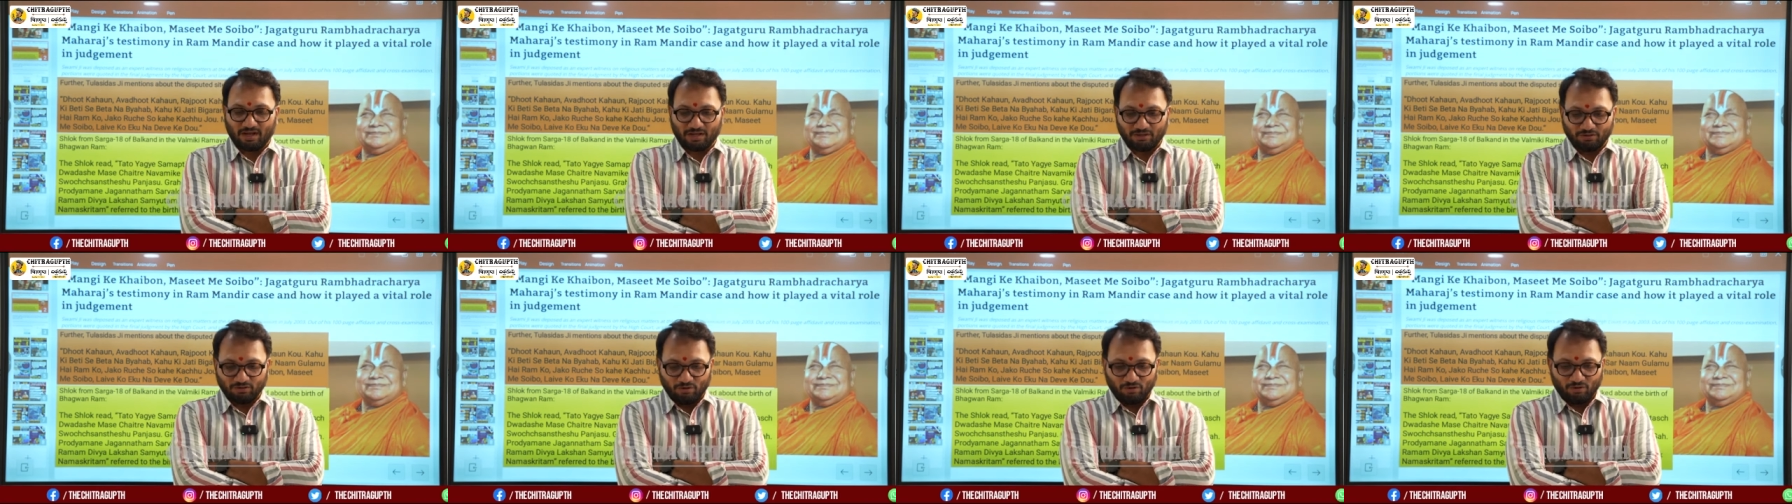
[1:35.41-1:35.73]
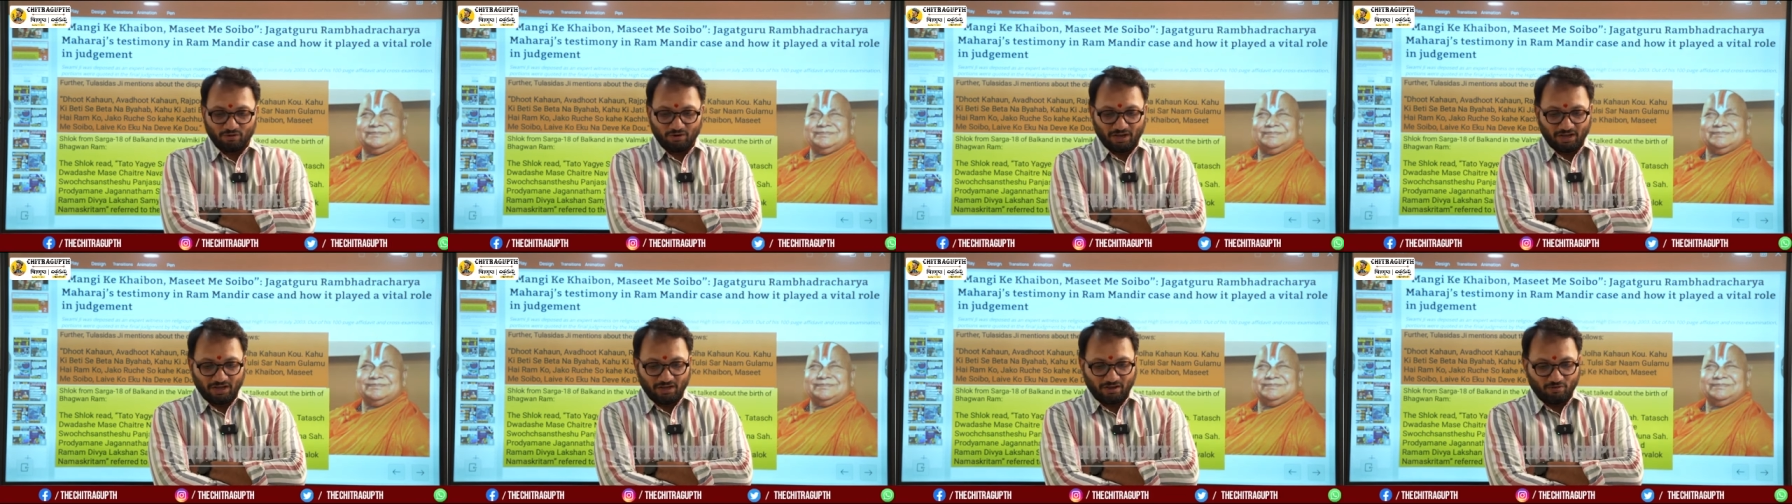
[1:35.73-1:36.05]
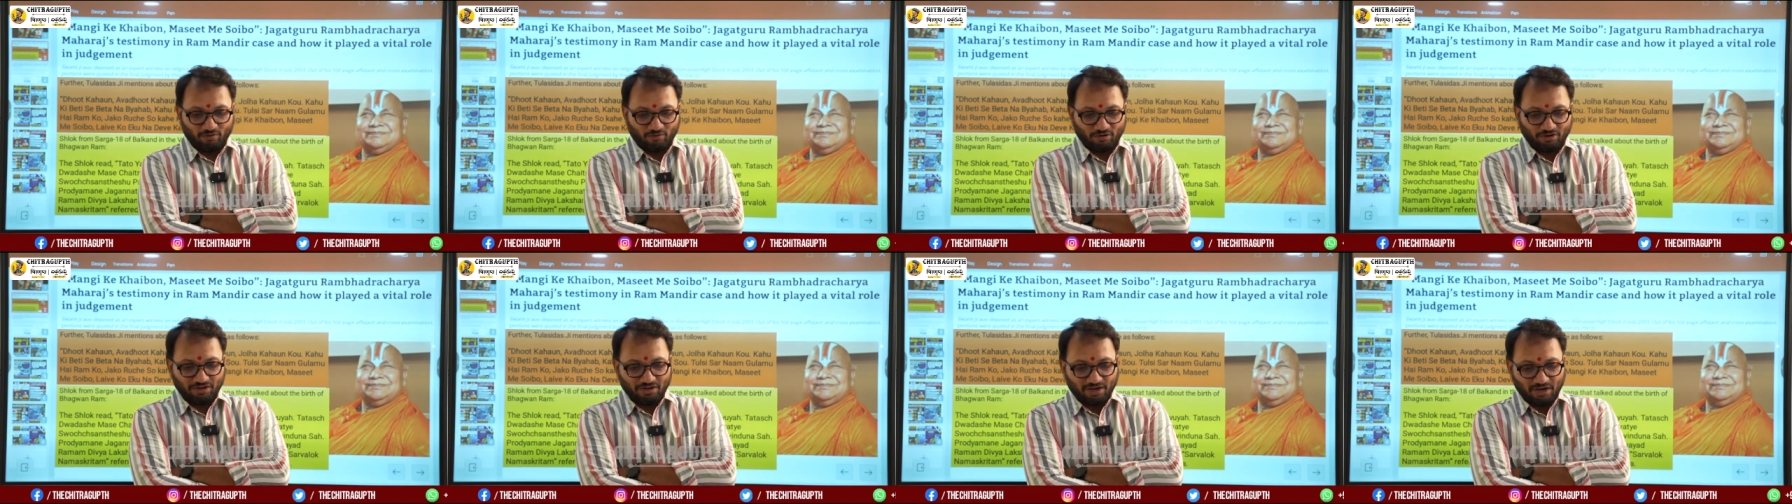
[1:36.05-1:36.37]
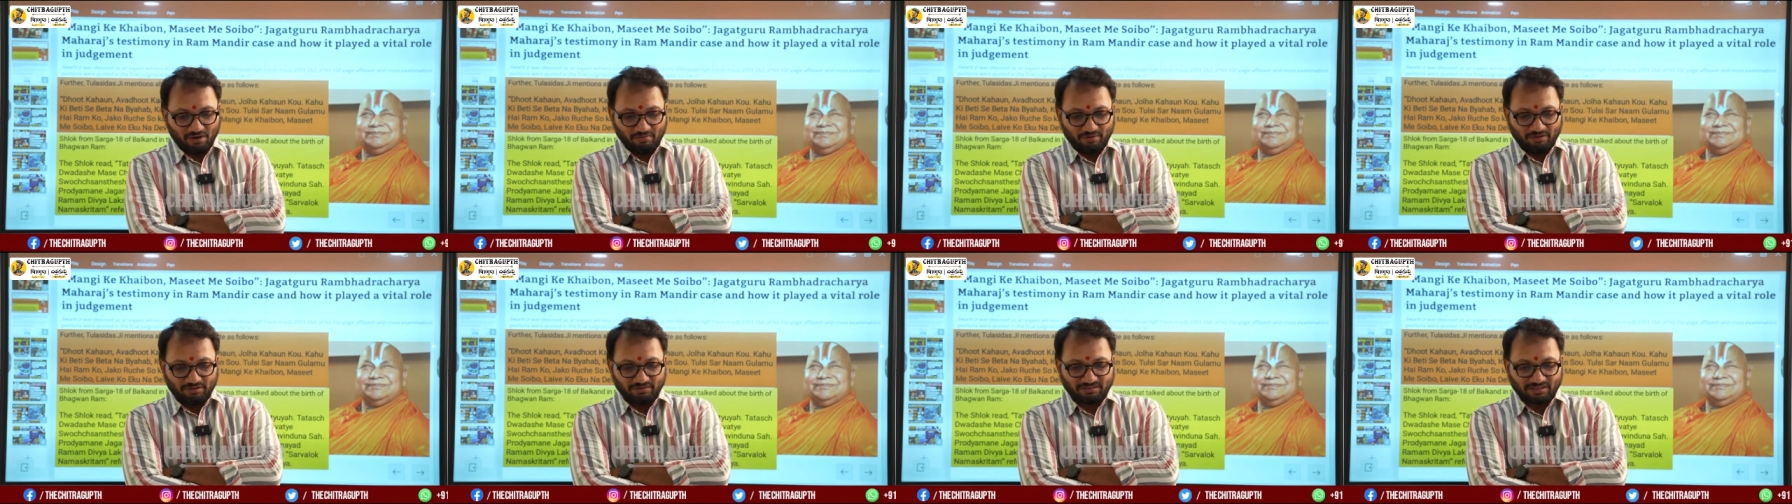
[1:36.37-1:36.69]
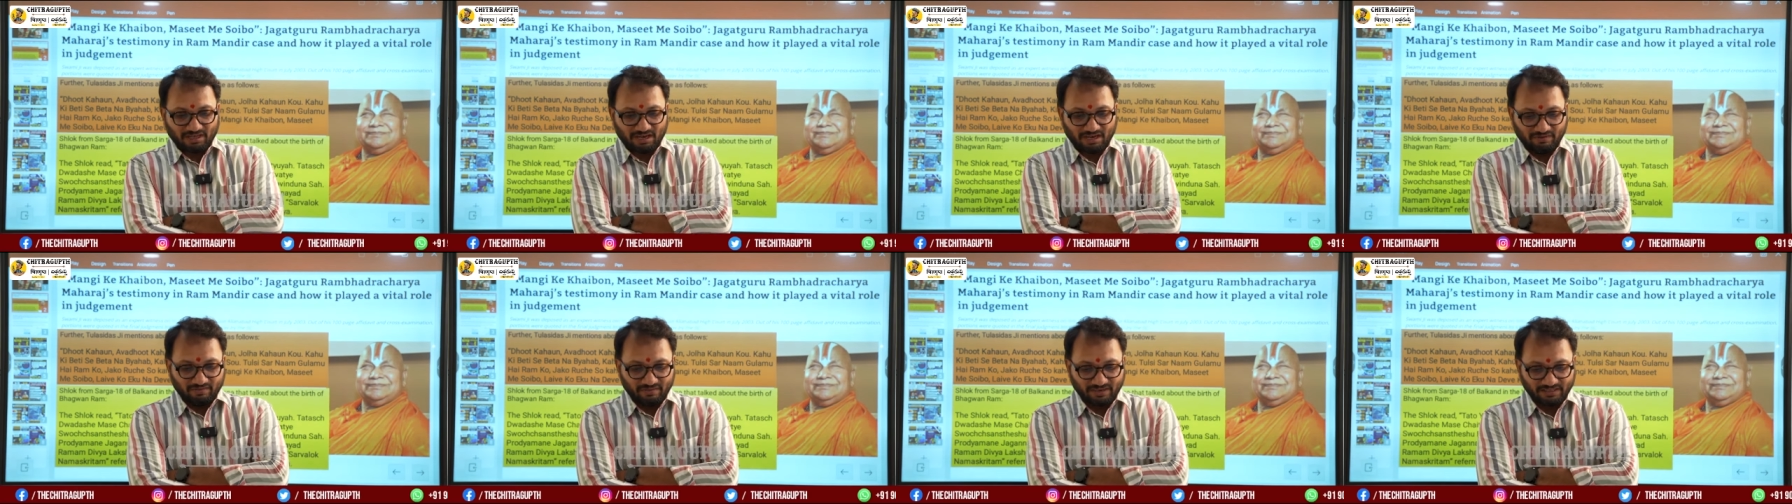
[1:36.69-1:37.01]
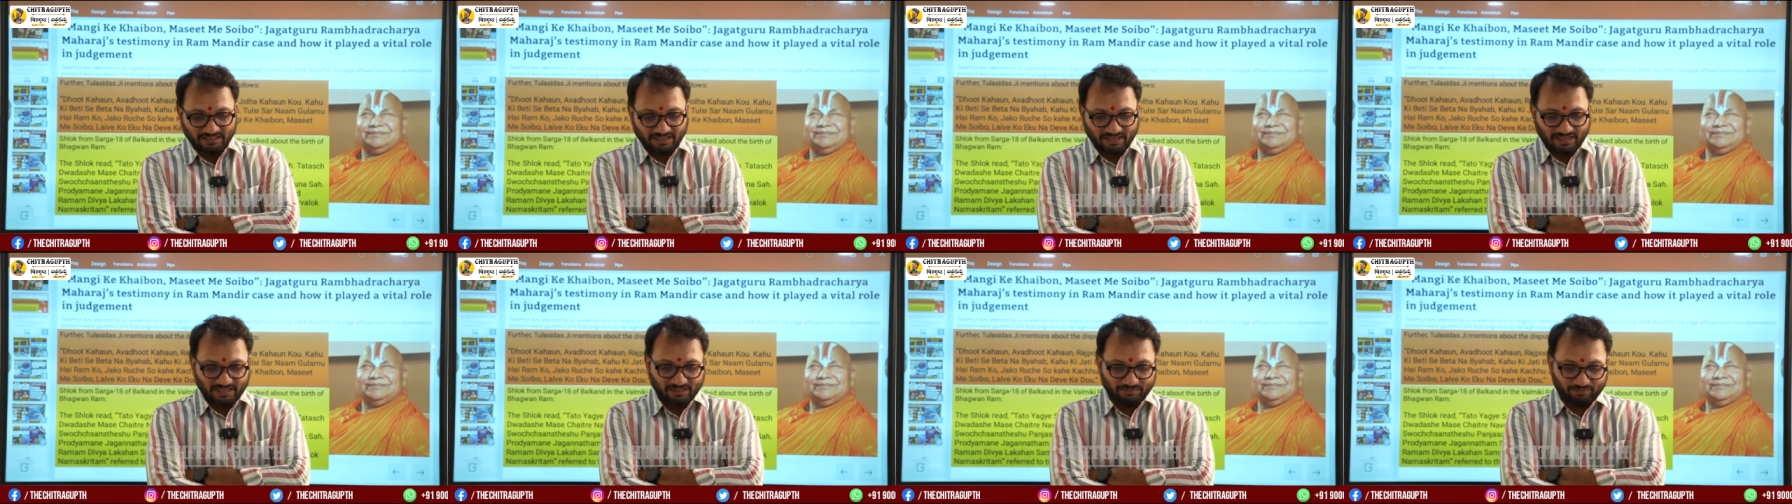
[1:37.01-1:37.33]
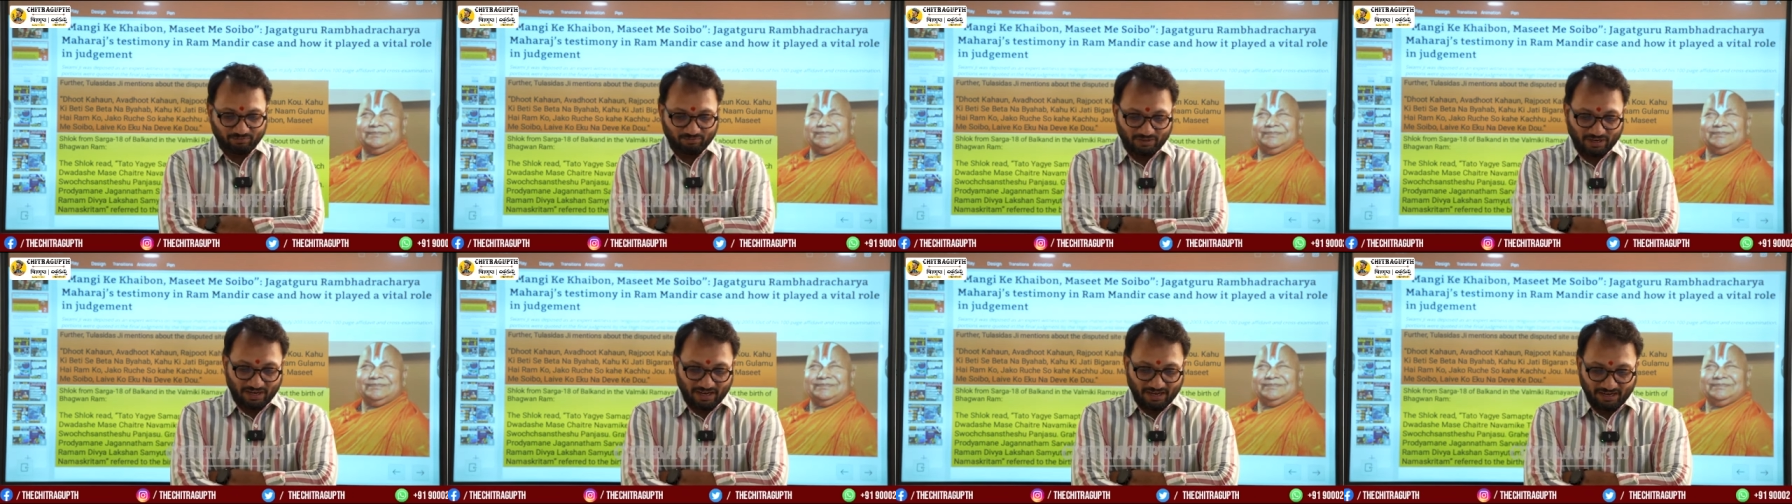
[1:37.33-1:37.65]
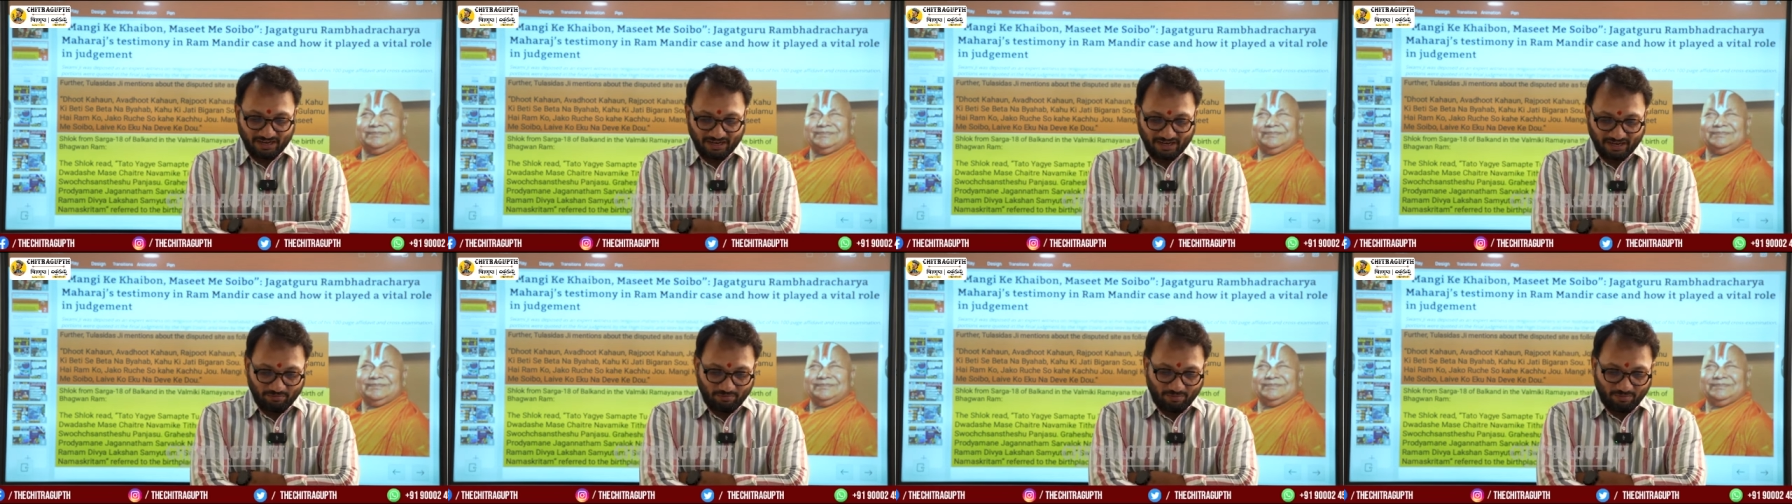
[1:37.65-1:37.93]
అందులోనే కొన్ని నేను మీకు సన్నివేశాలు చెప్తున్నా ఆయన